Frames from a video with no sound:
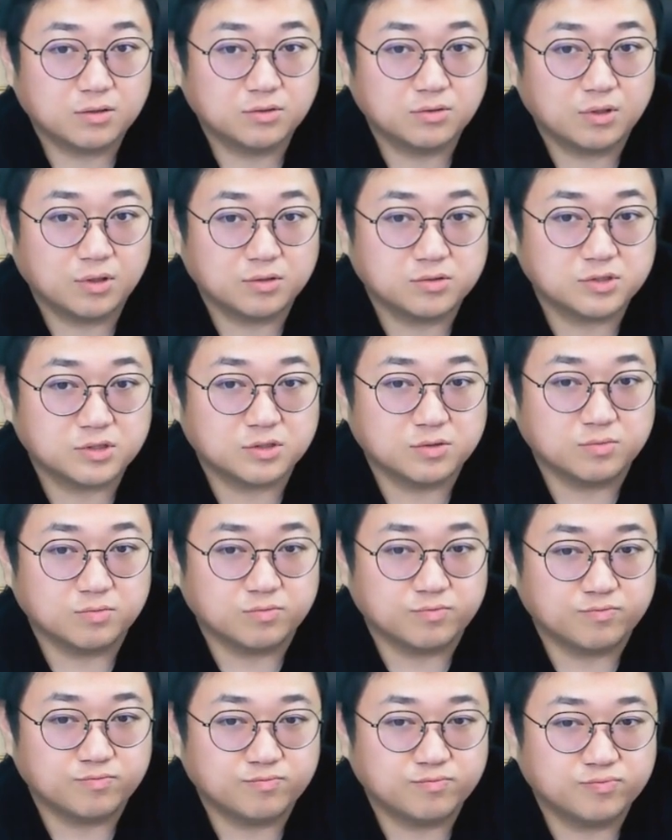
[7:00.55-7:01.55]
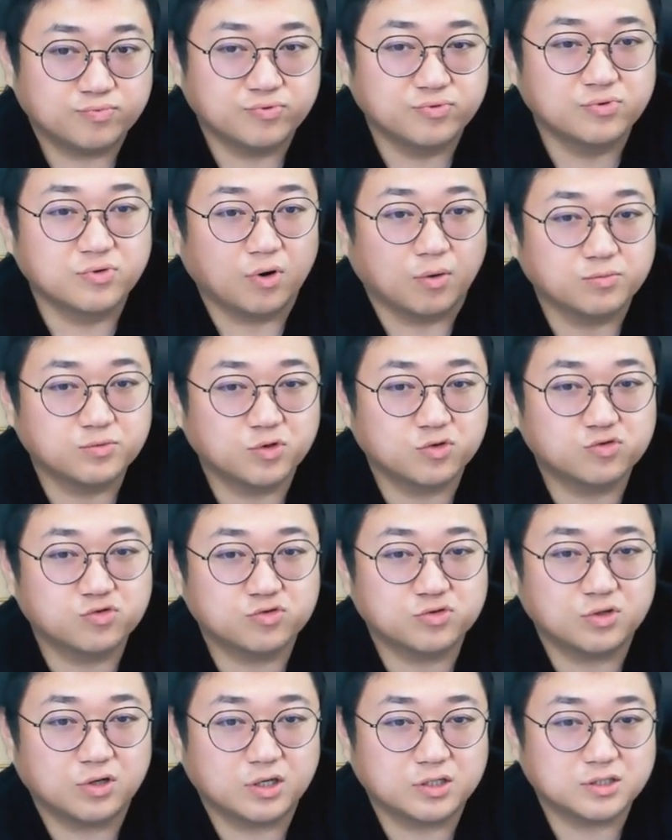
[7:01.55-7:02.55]
근데 지금 부를 엄청
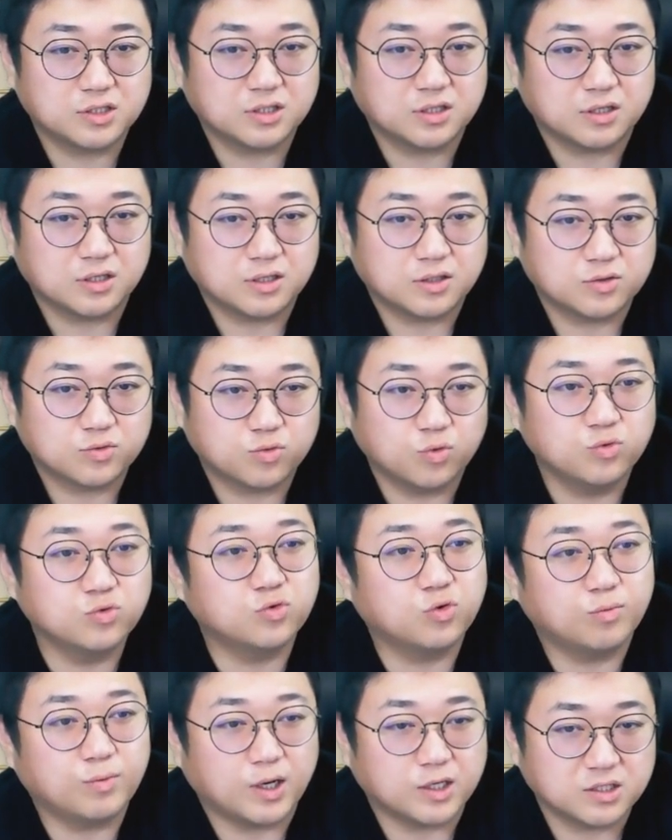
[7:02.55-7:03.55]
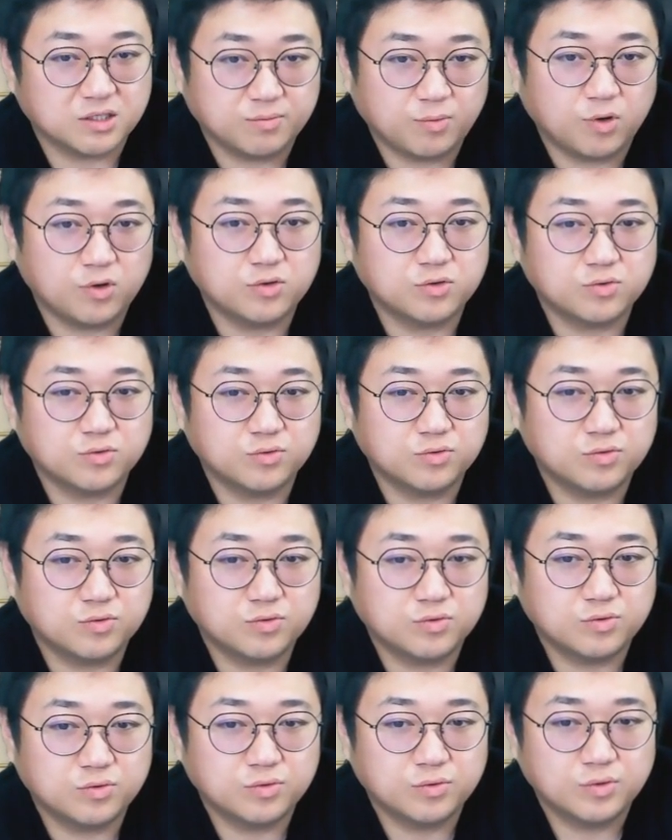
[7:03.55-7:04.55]
축적했잖아 돈도 많이 벌고
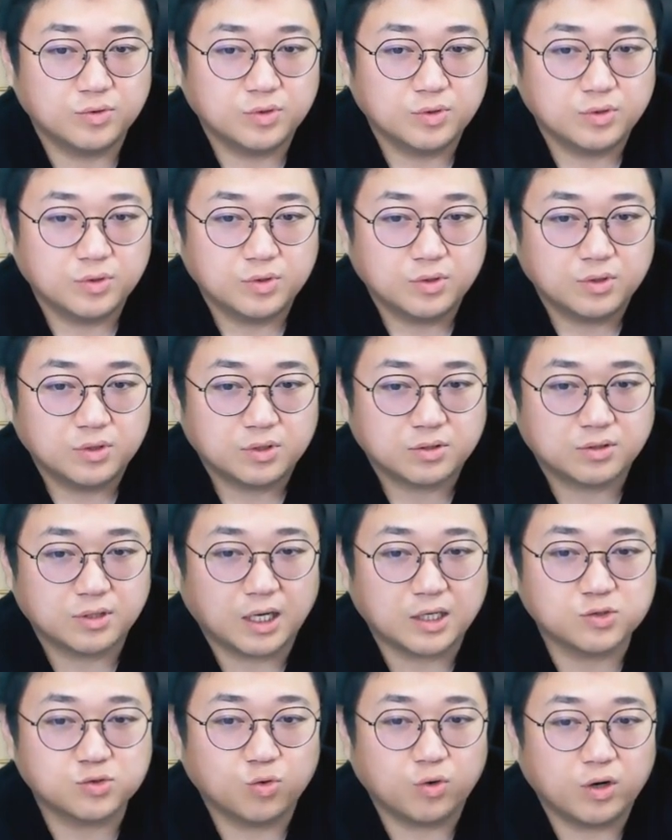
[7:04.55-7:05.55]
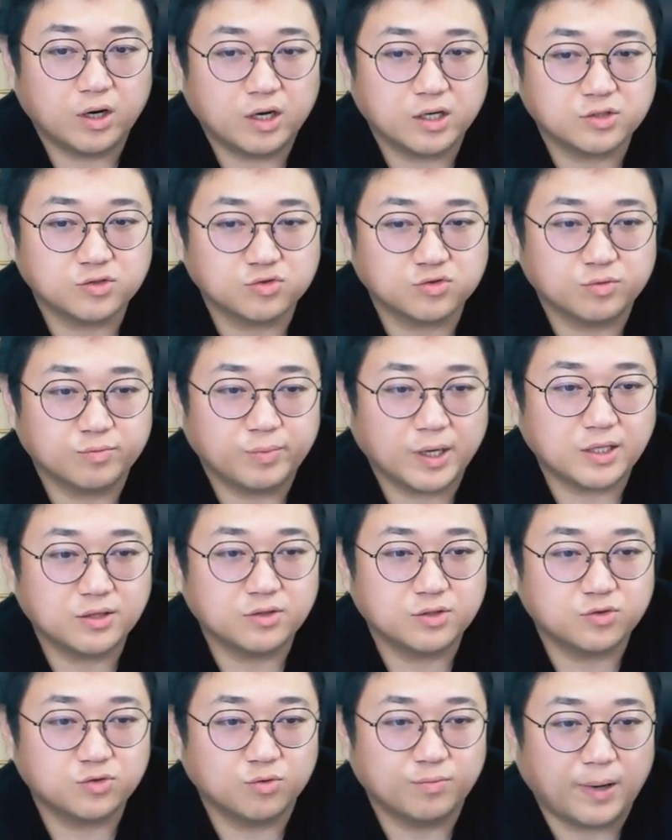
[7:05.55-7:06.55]
나 좋아해주는
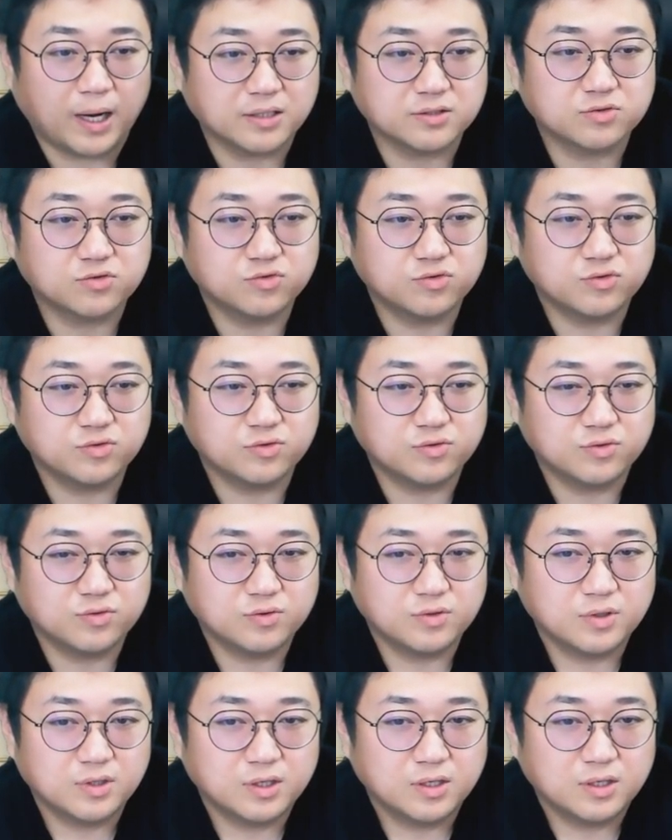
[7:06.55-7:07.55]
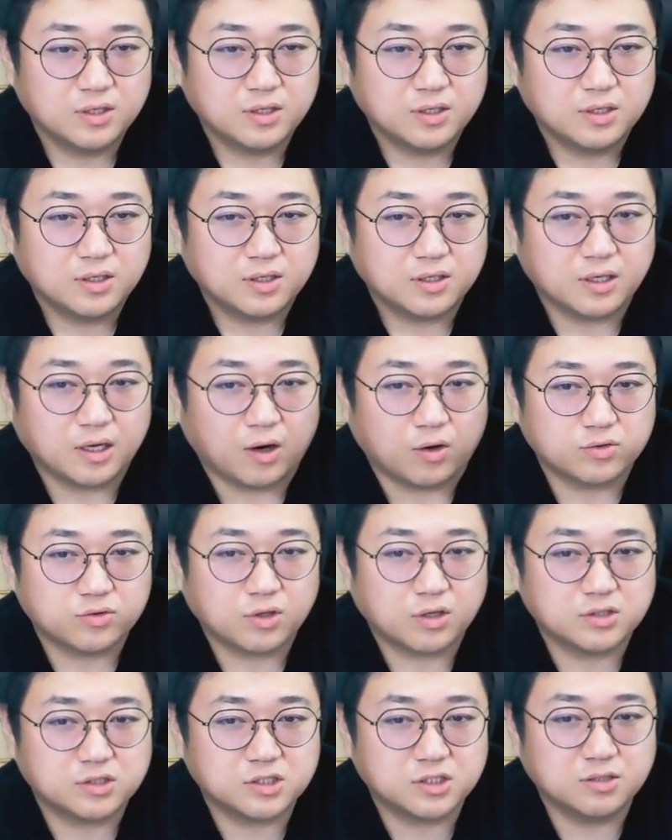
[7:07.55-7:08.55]
팬들도 많고 야
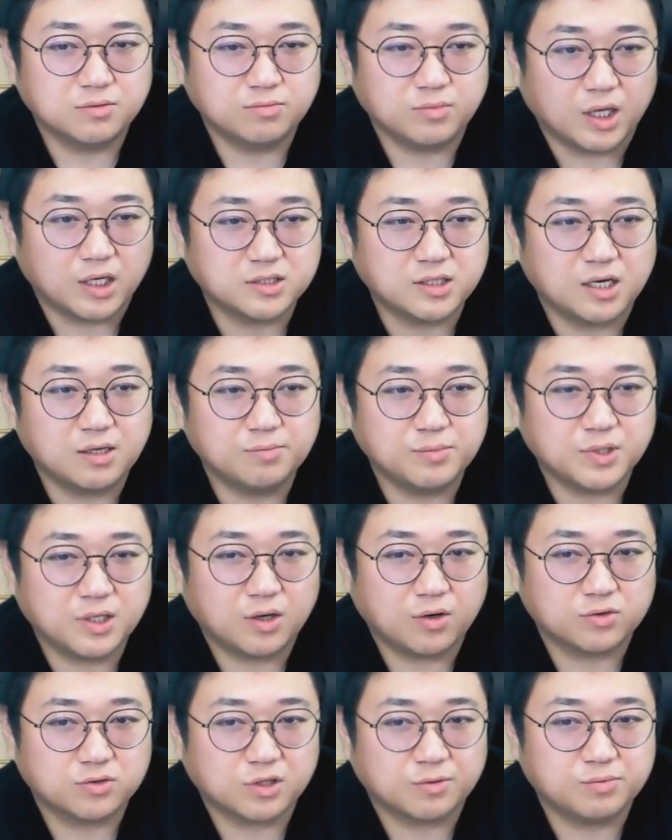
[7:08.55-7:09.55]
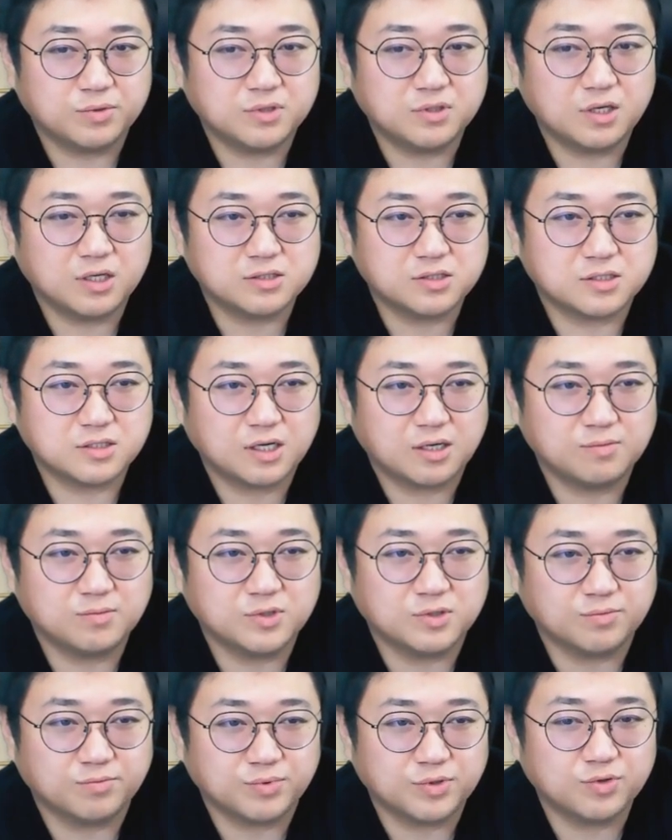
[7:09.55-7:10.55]
어떻게 지금 내 삶이랑 어떻게 BTS의
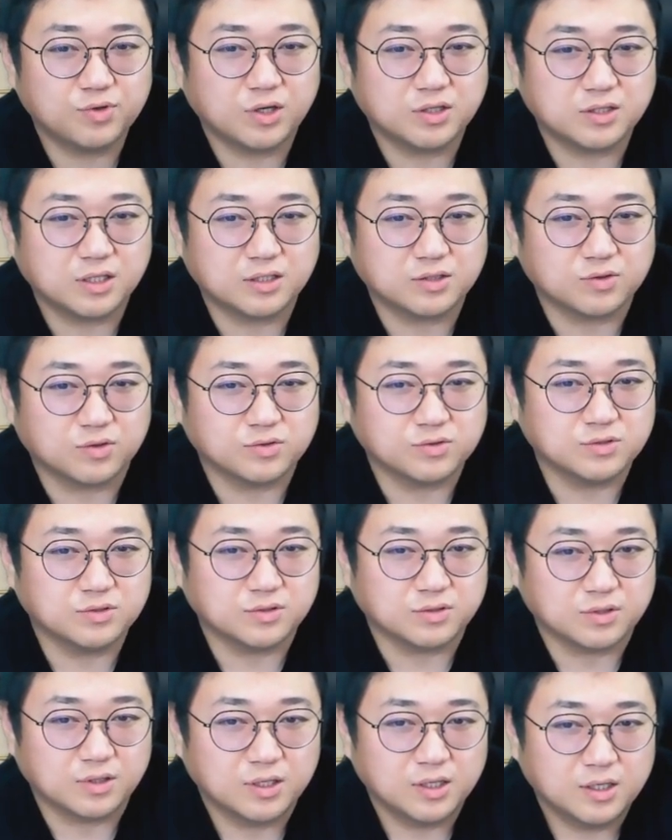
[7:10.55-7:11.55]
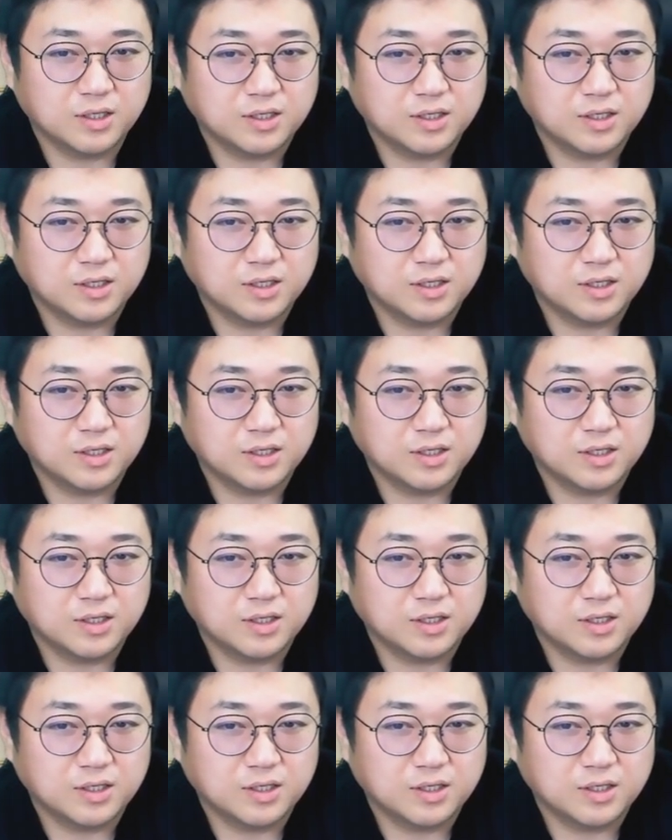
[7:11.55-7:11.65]
삶을 비교한다는 거는